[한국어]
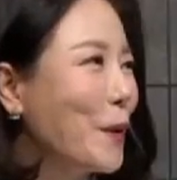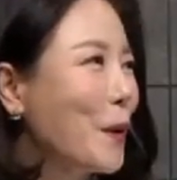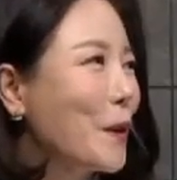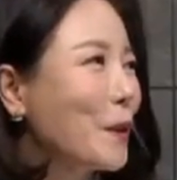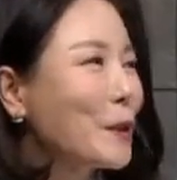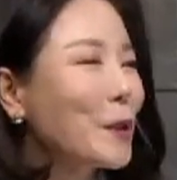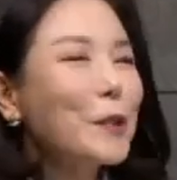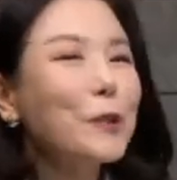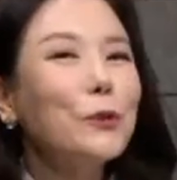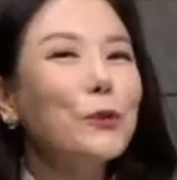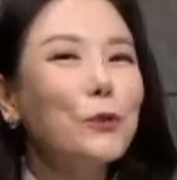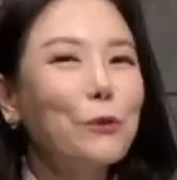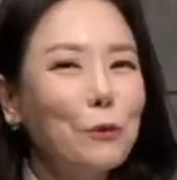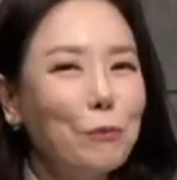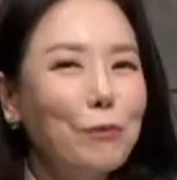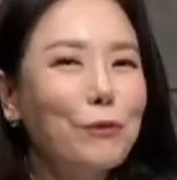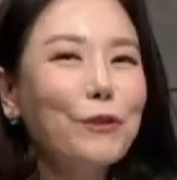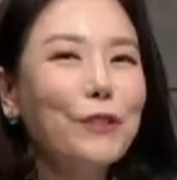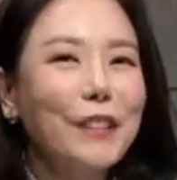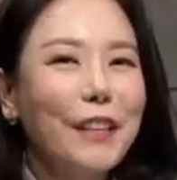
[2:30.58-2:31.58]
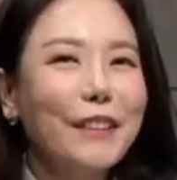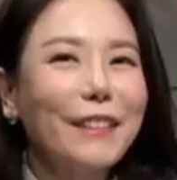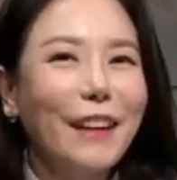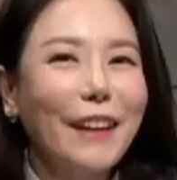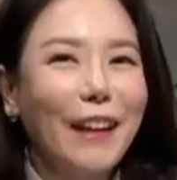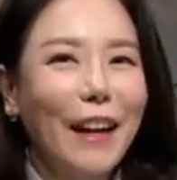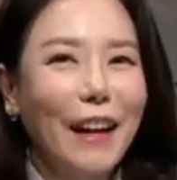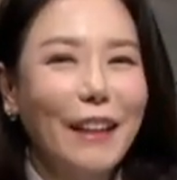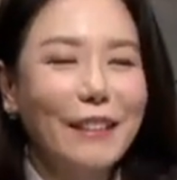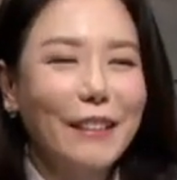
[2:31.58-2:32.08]
실수로 불을 냈다가
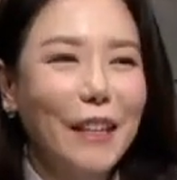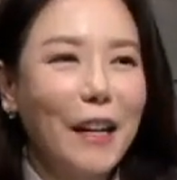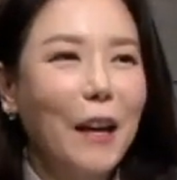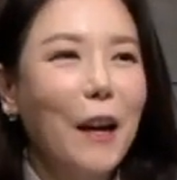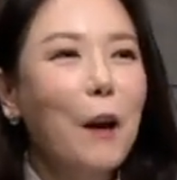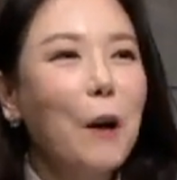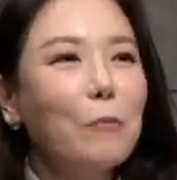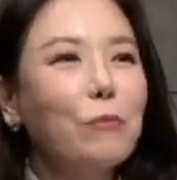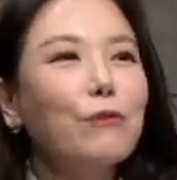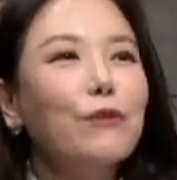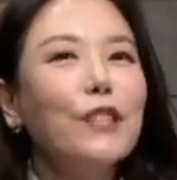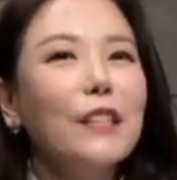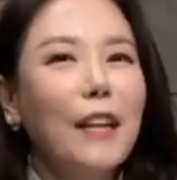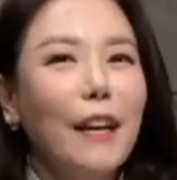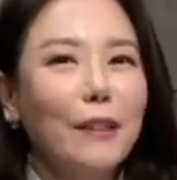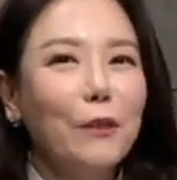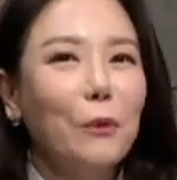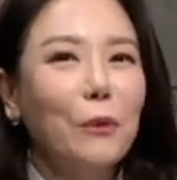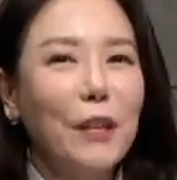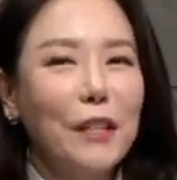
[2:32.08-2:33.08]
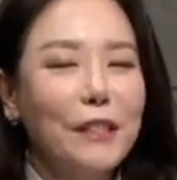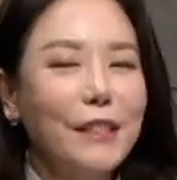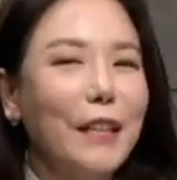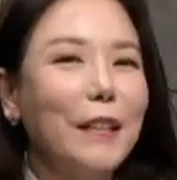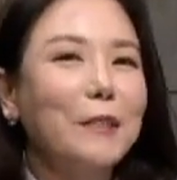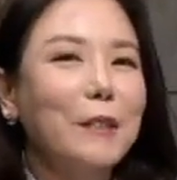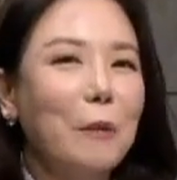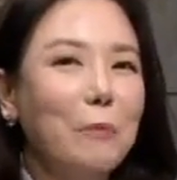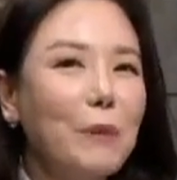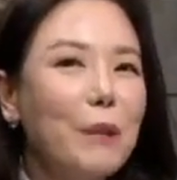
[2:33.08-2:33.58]
아니라 네. 불이 나도
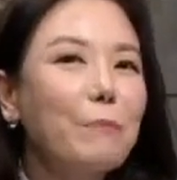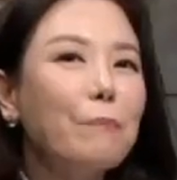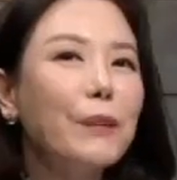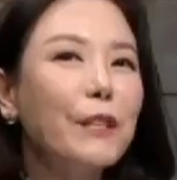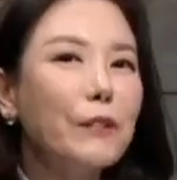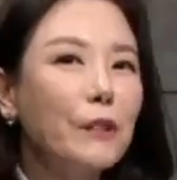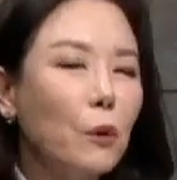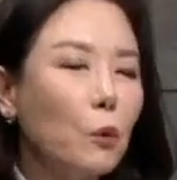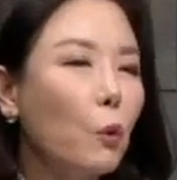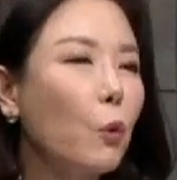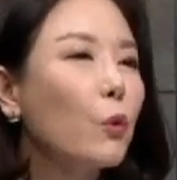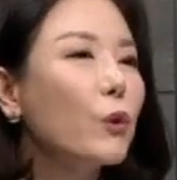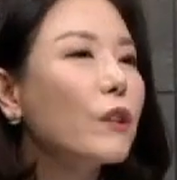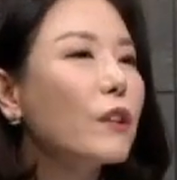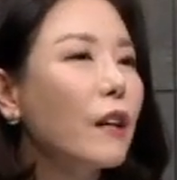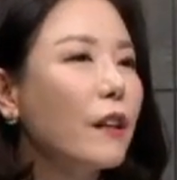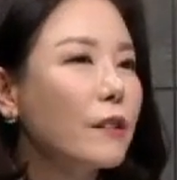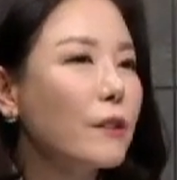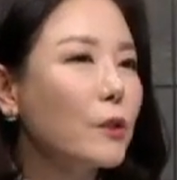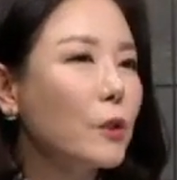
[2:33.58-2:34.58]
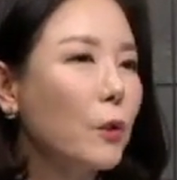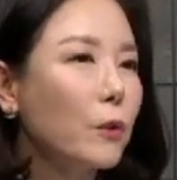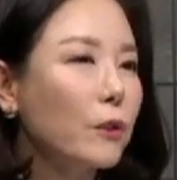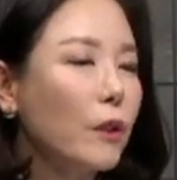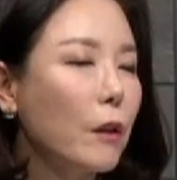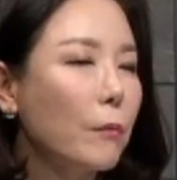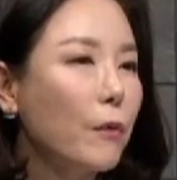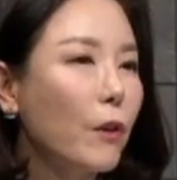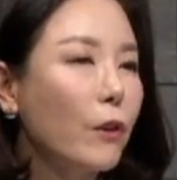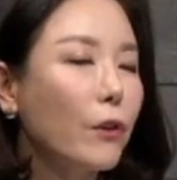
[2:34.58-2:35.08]
괜찮다. 미필적 고의가
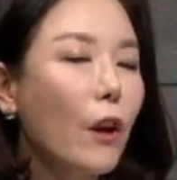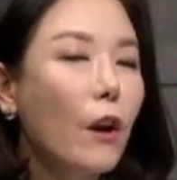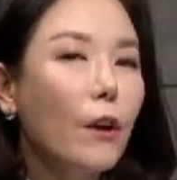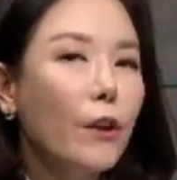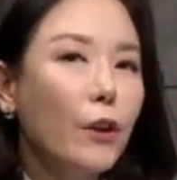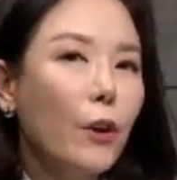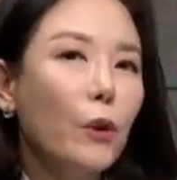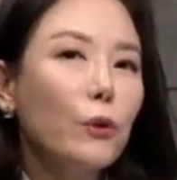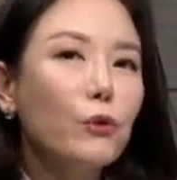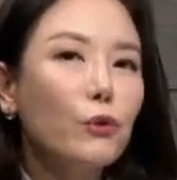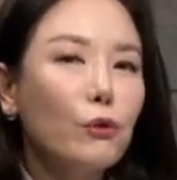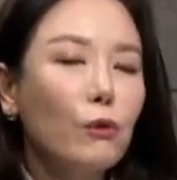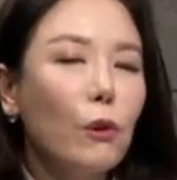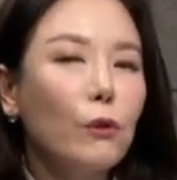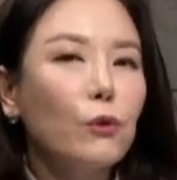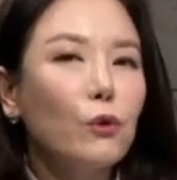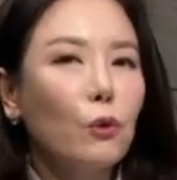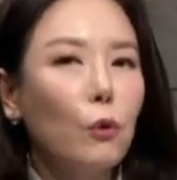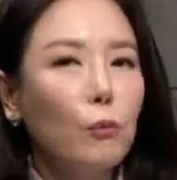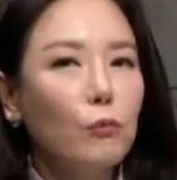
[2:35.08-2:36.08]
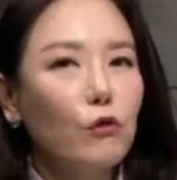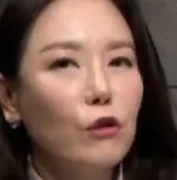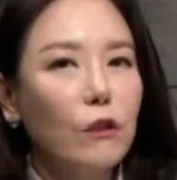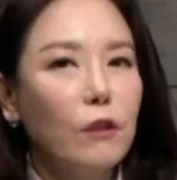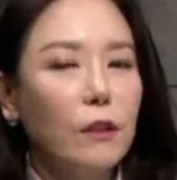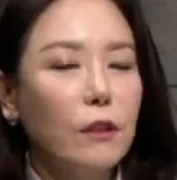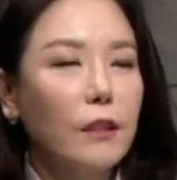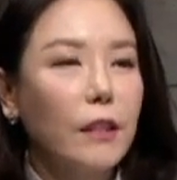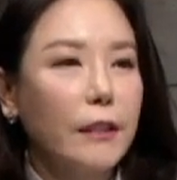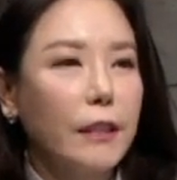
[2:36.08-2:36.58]
인정되면 현주 건조물,
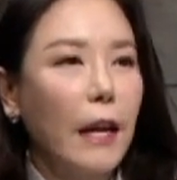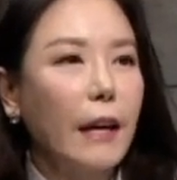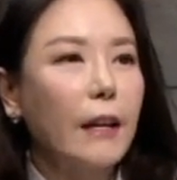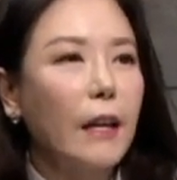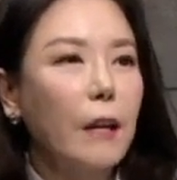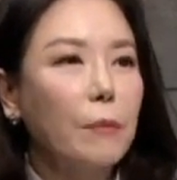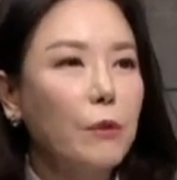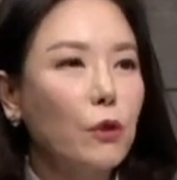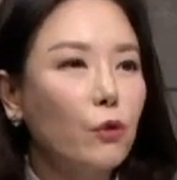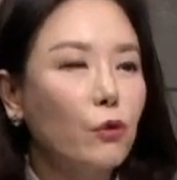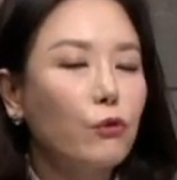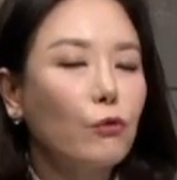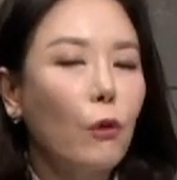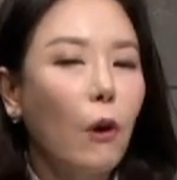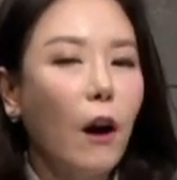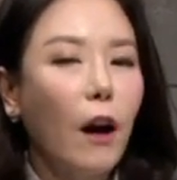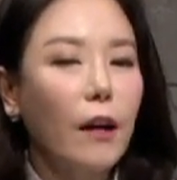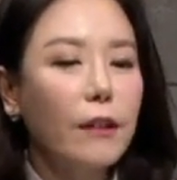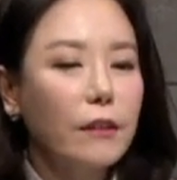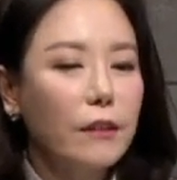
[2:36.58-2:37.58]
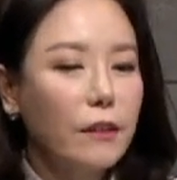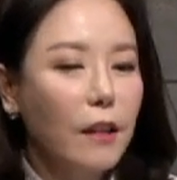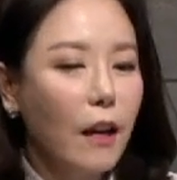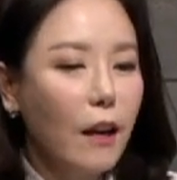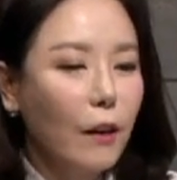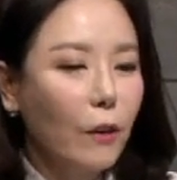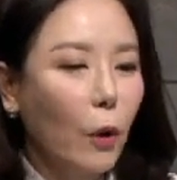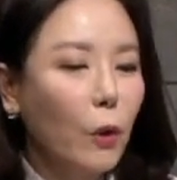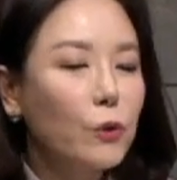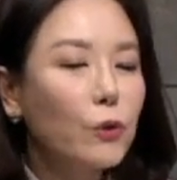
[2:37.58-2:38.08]
그러니까 아, 사람이 아, 죽어하는
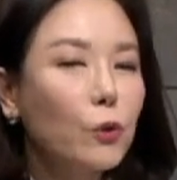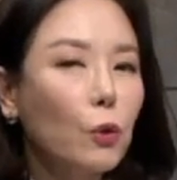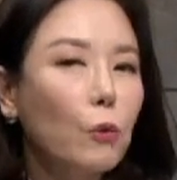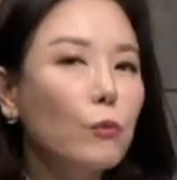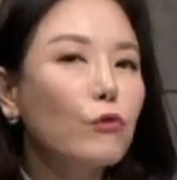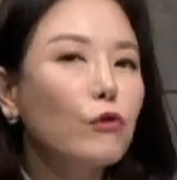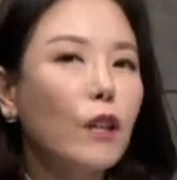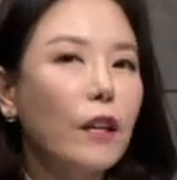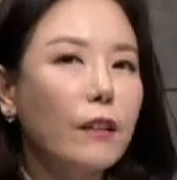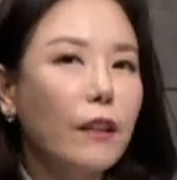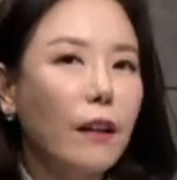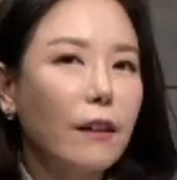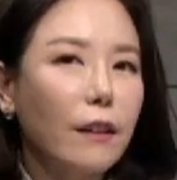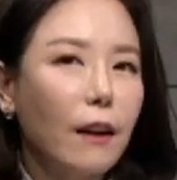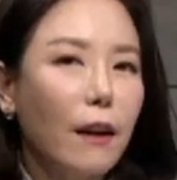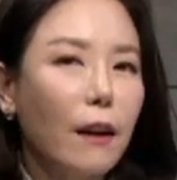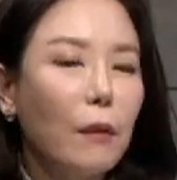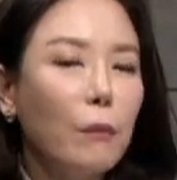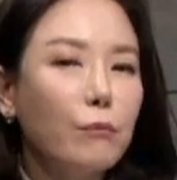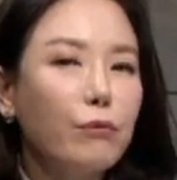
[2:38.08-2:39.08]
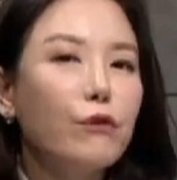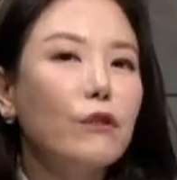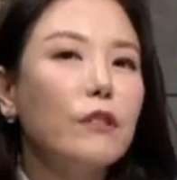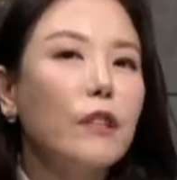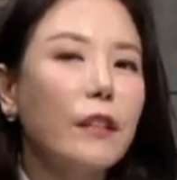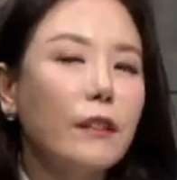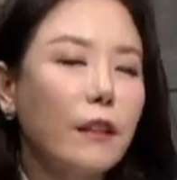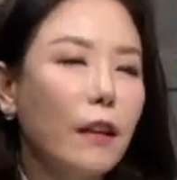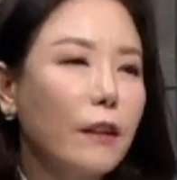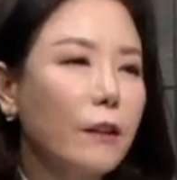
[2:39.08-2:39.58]
건조물에다가 불을
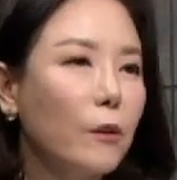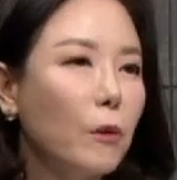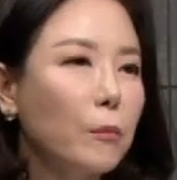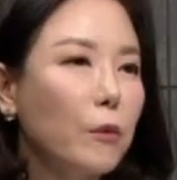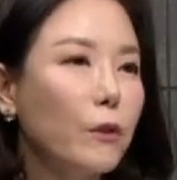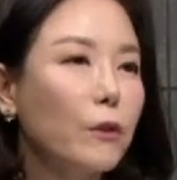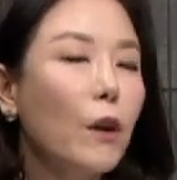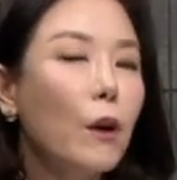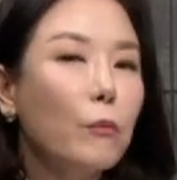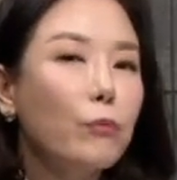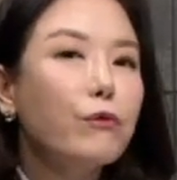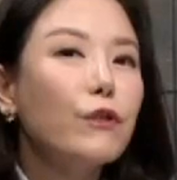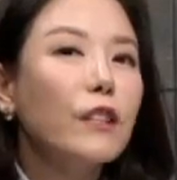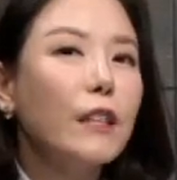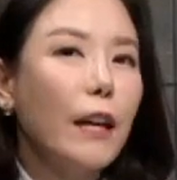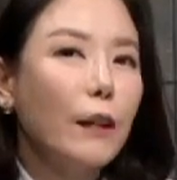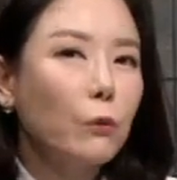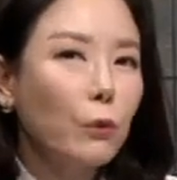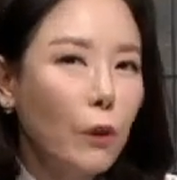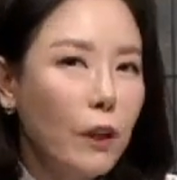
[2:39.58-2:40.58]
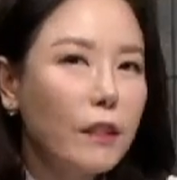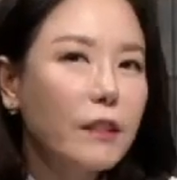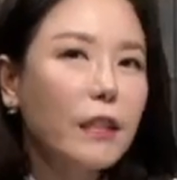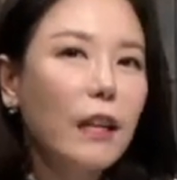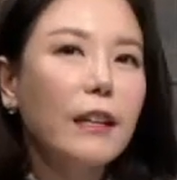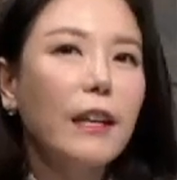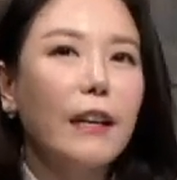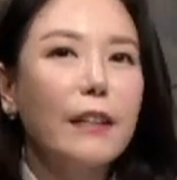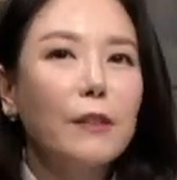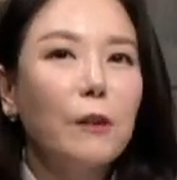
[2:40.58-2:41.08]
냈다 이러면 불이 나도
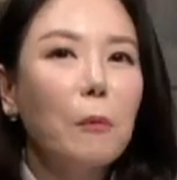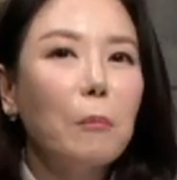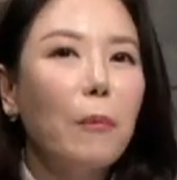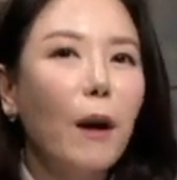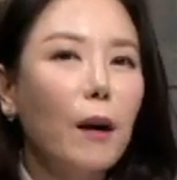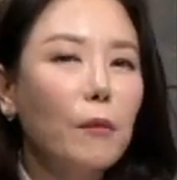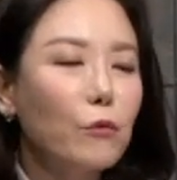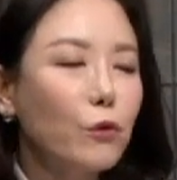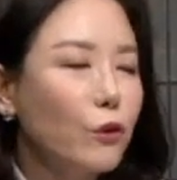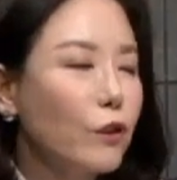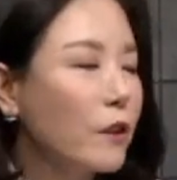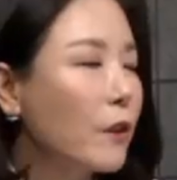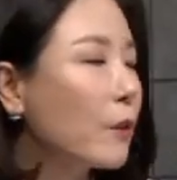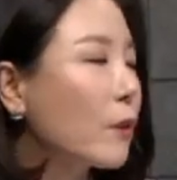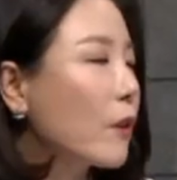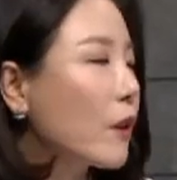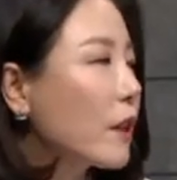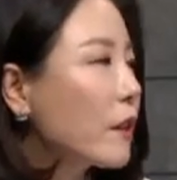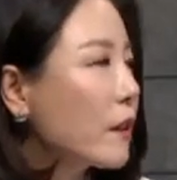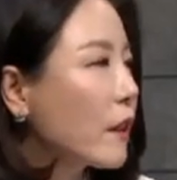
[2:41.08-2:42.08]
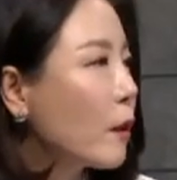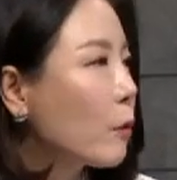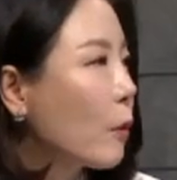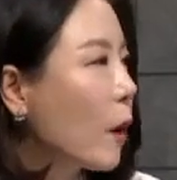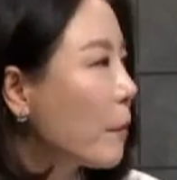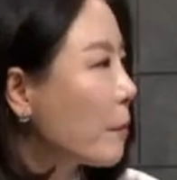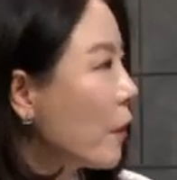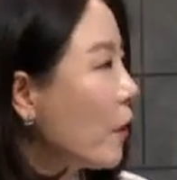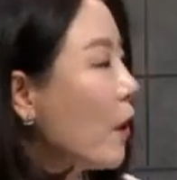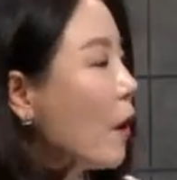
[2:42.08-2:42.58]
괜찮아 이런 마음으로 이런 걸 했다고
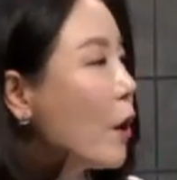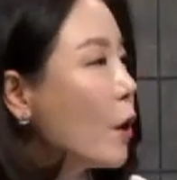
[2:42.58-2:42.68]
하면